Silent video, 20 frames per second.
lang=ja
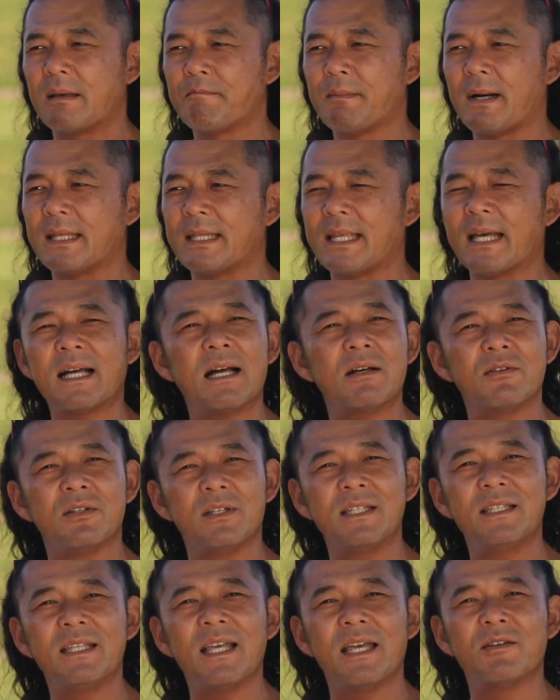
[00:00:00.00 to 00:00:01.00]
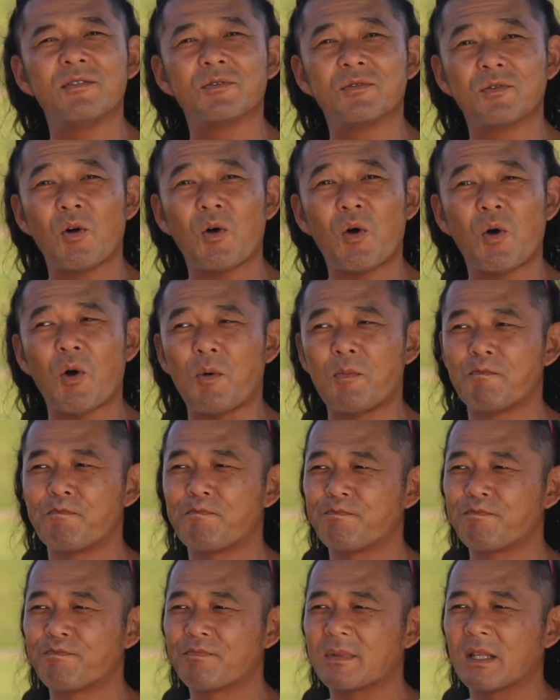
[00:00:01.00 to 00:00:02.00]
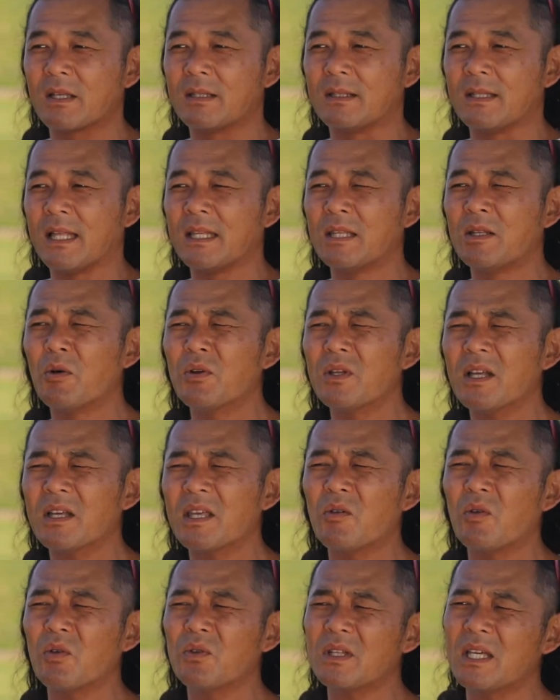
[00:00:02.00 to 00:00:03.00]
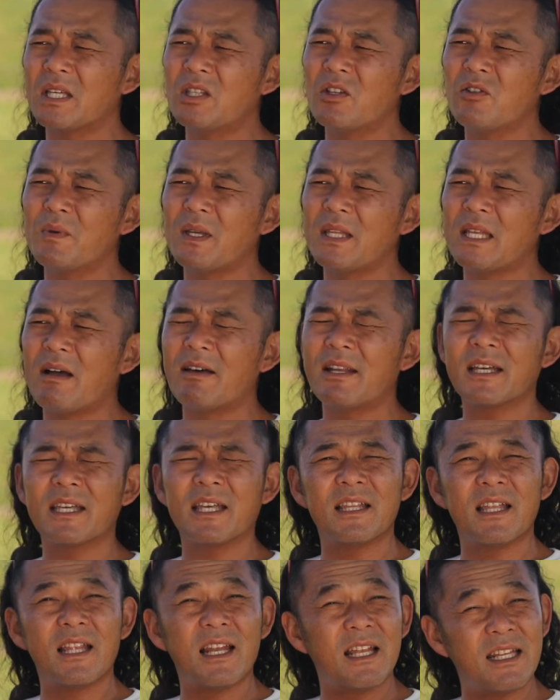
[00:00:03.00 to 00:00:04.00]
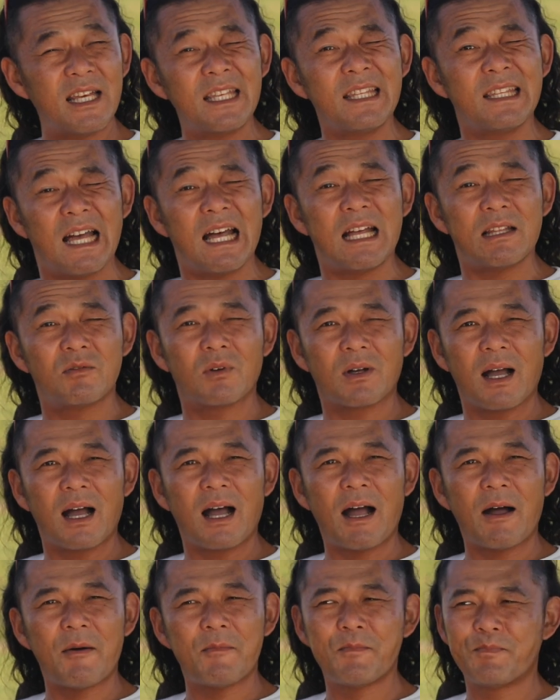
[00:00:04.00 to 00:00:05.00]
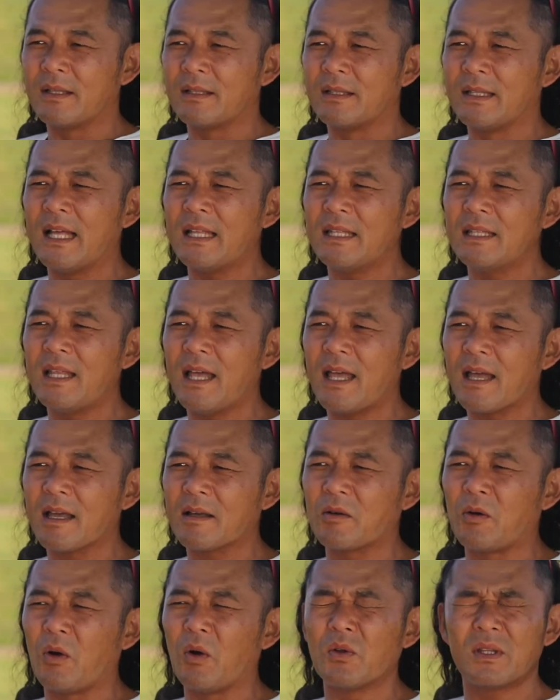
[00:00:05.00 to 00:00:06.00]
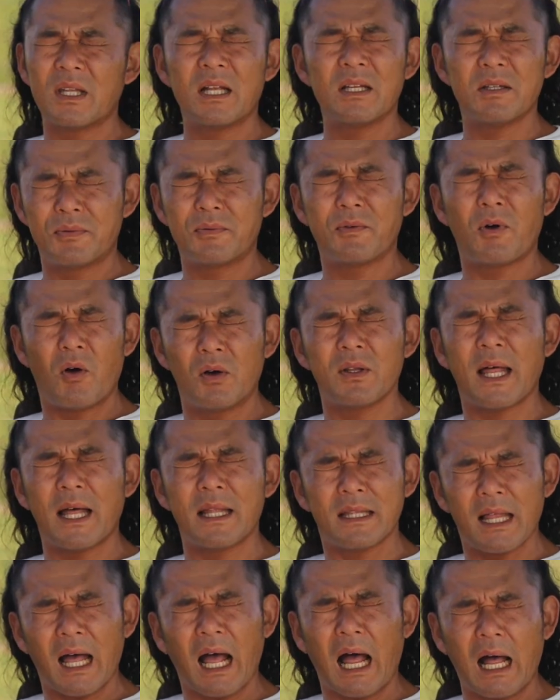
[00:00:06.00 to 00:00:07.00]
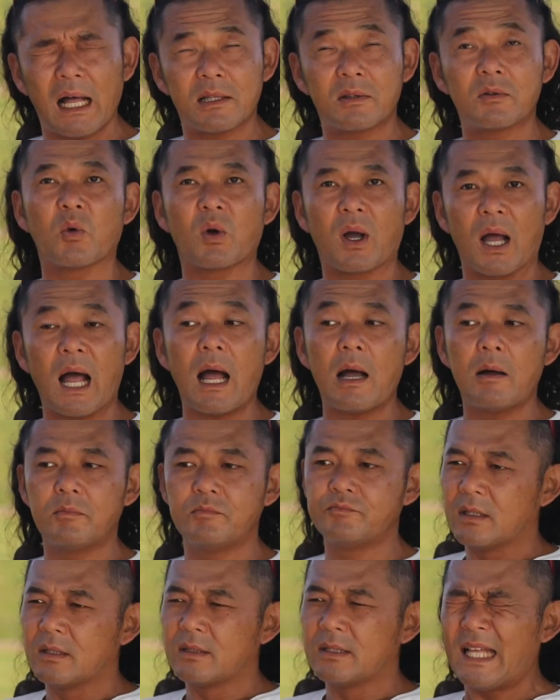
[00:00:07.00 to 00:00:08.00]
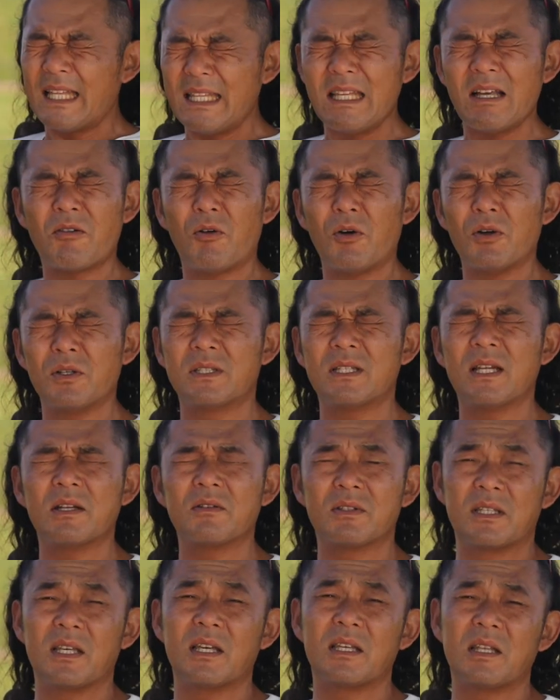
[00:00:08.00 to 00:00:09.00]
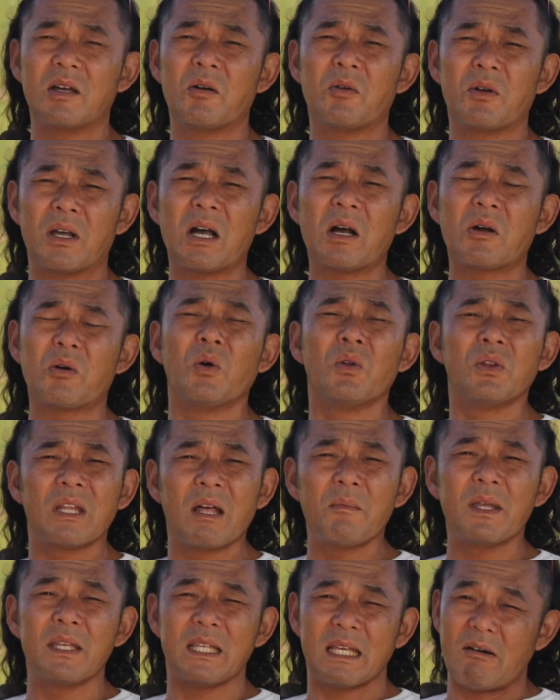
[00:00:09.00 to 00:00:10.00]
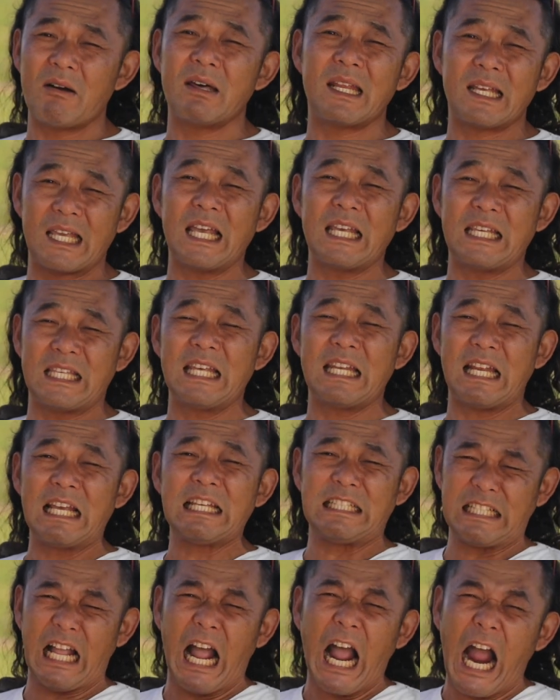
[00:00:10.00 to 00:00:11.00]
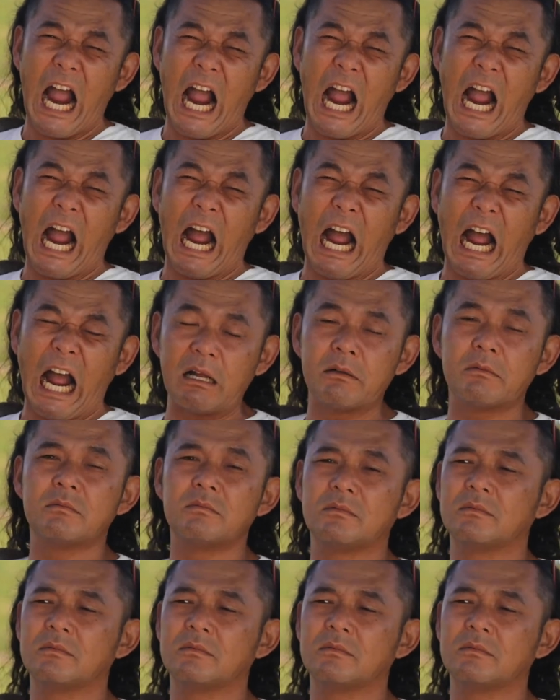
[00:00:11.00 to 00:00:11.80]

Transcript: 長く生きていると、なんで俺だけこんなひどい目に遭わなきゃならないんだとか、なんでこんなに不幸なんだとか、なんでこいつらのせいで俺がこんな目に遭わなきゃいけないんだ